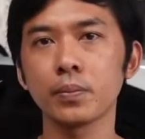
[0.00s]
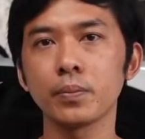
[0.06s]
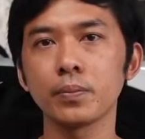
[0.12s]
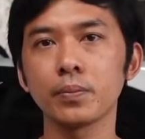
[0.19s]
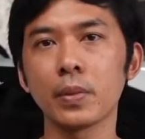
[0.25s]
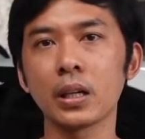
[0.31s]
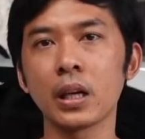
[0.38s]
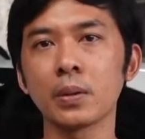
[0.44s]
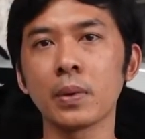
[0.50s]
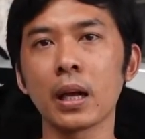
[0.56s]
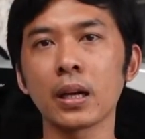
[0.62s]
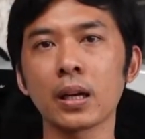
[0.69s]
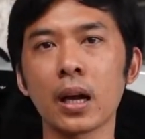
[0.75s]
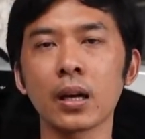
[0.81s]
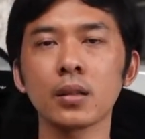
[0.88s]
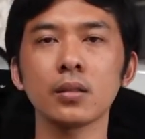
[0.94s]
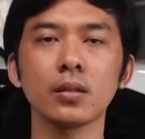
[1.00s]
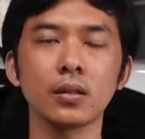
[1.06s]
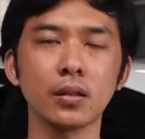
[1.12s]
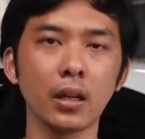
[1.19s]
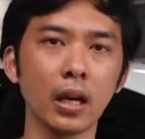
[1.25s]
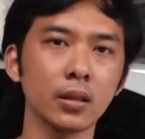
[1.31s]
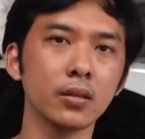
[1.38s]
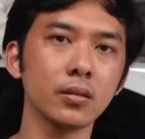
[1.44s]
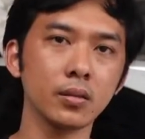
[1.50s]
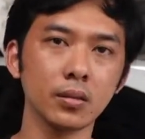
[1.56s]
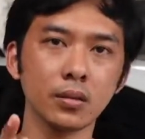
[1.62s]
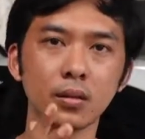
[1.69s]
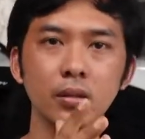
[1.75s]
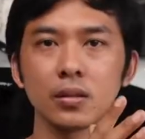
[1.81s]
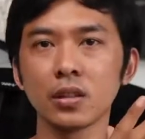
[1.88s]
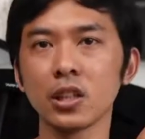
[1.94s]
bagian belakang dan
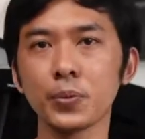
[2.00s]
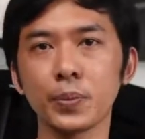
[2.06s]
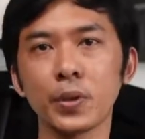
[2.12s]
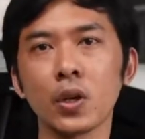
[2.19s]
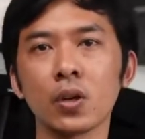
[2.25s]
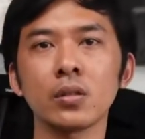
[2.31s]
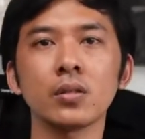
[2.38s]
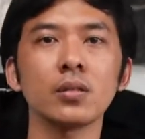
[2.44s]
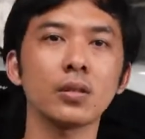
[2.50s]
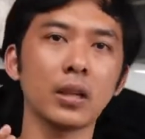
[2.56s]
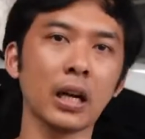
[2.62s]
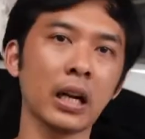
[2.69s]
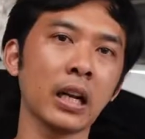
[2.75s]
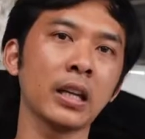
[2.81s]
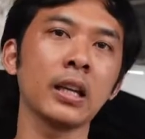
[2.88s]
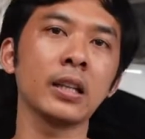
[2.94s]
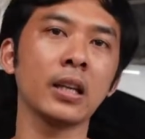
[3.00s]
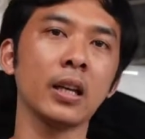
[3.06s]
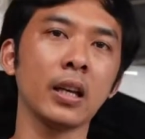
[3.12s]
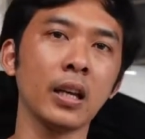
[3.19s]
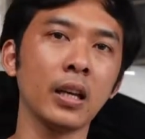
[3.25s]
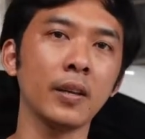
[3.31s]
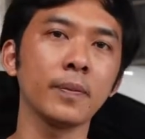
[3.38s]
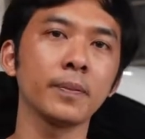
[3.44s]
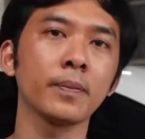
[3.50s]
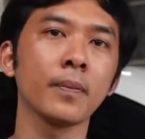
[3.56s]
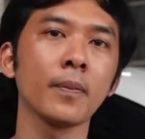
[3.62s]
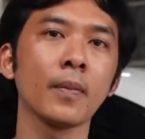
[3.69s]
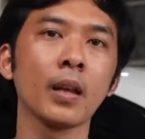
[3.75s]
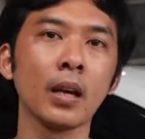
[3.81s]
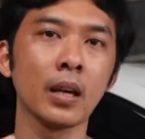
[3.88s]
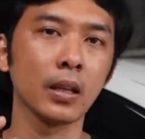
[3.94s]
di spion kanan dan kiri
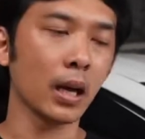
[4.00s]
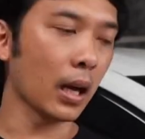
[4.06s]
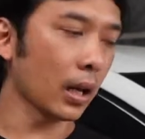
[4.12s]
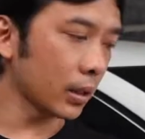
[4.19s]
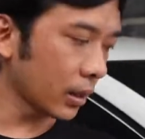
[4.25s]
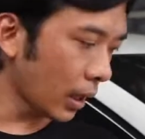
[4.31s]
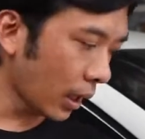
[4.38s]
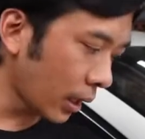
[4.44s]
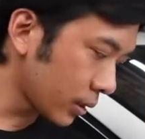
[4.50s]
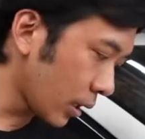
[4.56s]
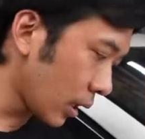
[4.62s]
nah sekarang saya